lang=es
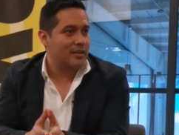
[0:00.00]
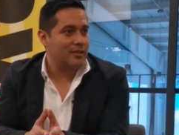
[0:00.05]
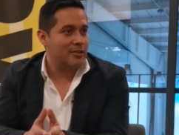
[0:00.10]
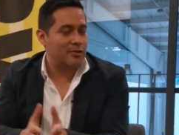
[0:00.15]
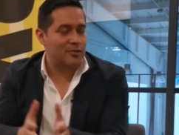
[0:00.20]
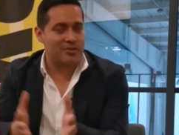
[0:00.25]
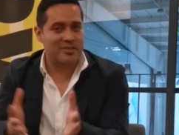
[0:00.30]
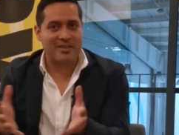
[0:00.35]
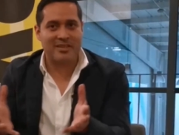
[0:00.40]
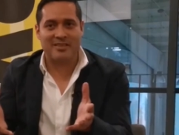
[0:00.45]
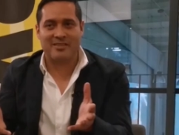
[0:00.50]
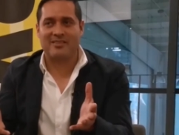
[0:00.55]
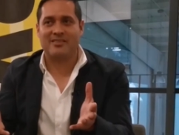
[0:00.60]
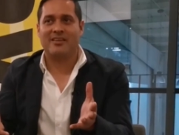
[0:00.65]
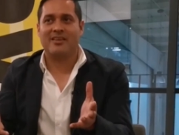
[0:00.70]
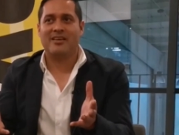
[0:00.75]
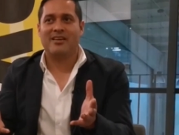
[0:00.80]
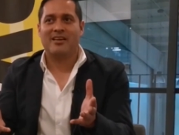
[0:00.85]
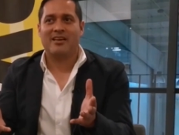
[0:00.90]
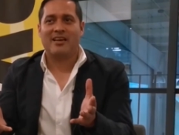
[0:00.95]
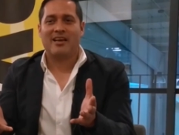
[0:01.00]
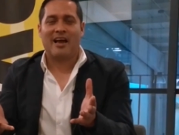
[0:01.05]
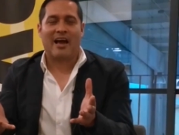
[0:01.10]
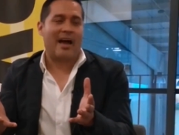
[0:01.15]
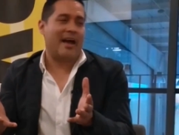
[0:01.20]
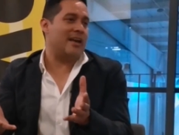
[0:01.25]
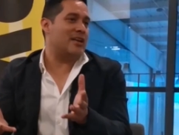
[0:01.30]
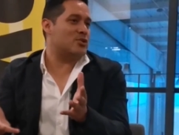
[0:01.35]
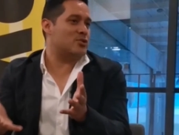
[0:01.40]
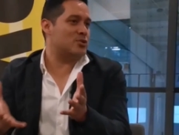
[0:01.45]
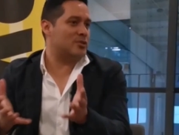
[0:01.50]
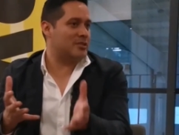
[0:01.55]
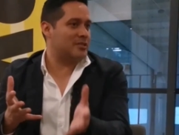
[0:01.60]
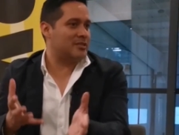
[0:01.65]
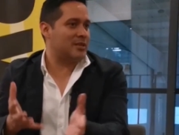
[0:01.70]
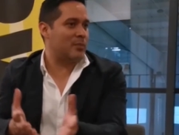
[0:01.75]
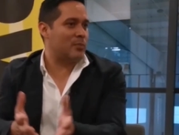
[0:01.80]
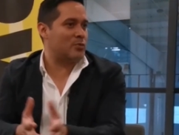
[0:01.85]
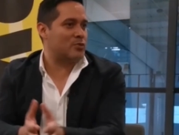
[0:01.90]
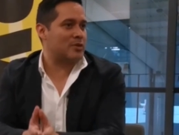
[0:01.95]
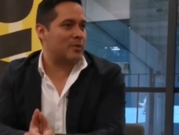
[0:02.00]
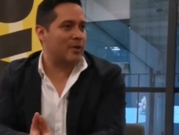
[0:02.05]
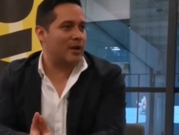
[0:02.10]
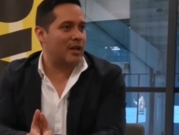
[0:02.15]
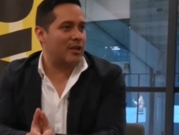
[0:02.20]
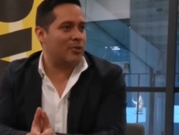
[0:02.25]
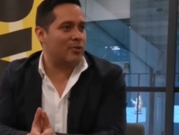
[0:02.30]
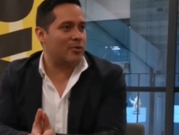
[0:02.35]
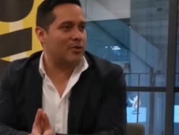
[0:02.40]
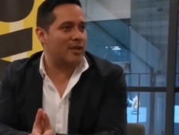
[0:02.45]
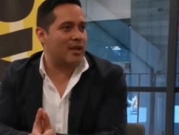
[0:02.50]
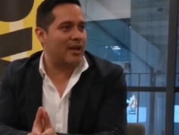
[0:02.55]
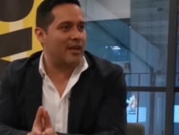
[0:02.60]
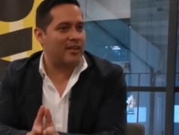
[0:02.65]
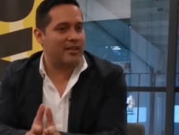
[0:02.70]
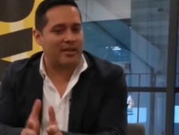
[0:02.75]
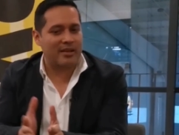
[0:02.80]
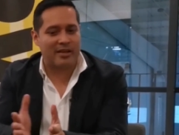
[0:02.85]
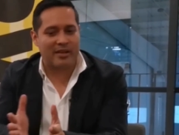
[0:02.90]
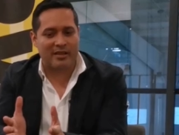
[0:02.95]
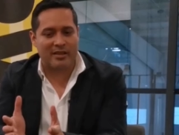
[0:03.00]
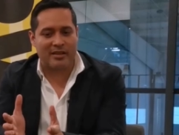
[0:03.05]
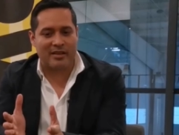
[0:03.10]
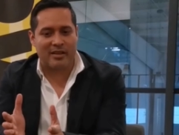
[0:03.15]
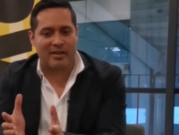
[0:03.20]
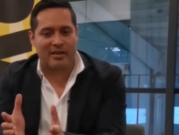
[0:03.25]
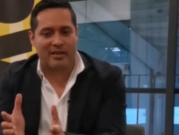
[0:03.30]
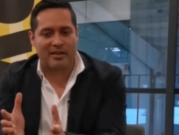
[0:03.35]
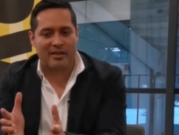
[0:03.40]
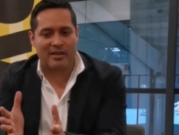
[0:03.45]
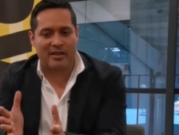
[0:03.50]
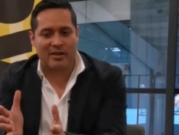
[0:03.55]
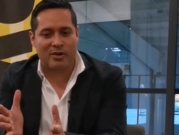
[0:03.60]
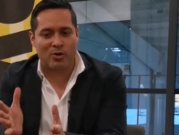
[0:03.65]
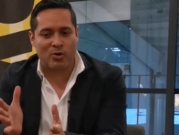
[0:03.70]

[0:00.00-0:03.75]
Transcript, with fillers: Entonces, ahí es donde estamos hablando ya de,